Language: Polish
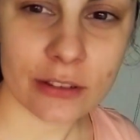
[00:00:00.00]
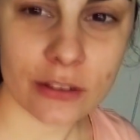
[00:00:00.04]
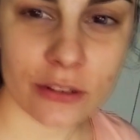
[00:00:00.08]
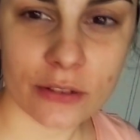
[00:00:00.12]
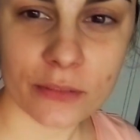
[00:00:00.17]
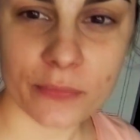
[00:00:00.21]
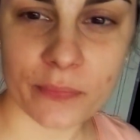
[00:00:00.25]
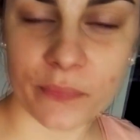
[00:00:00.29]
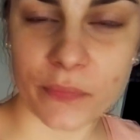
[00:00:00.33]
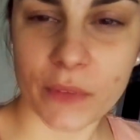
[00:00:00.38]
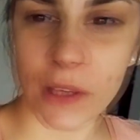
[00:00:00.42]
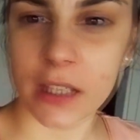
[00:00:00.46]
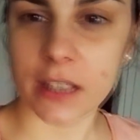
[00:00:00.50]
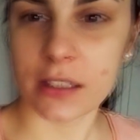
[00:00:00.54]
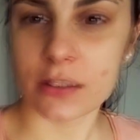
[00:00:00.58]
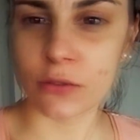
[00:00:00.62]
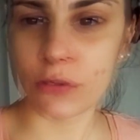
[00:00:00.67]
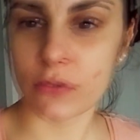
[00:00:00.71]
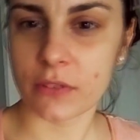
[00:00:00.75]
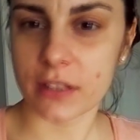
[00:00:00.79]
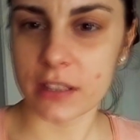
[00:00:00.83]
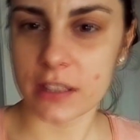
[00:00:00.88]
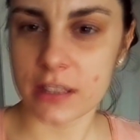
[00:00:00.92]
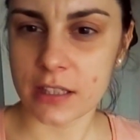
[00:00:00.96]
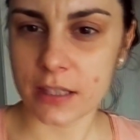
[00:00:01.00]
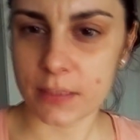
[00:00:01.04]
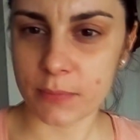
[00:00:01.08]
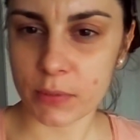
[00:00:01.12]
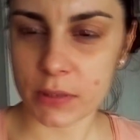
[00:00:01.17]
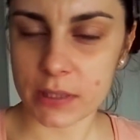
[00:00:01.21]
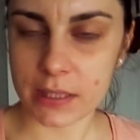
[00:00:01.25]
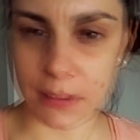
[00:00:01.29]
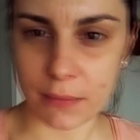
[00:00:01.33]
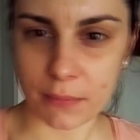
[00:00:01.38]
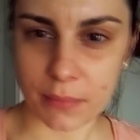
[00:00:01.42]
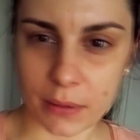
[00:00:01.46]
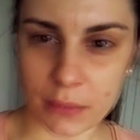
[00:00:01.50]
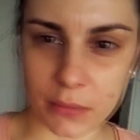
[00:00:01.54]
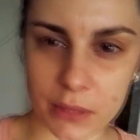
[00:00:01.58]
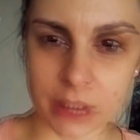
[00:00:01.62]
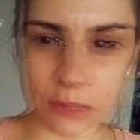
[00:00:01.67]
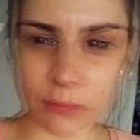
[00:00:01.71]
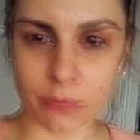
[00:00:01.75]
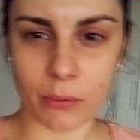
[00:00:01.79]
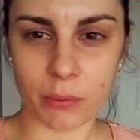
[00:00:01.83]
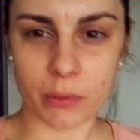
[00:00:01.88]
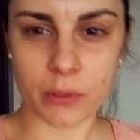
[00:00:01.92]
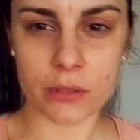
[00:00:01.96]
no mm, człowiek idzie z postępem
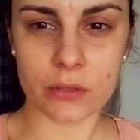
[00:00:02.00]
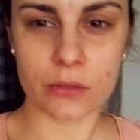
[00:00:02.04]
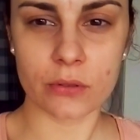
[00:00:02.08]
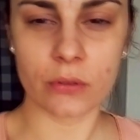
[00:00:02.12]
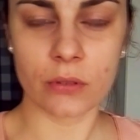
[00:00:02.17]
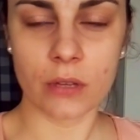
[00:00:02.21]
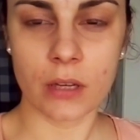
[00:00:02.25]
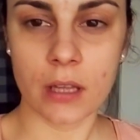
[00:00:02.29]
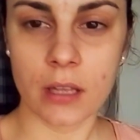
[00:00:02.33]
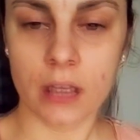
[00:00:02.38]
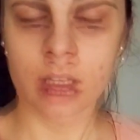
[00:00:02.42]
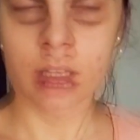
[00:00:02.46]
i po prostu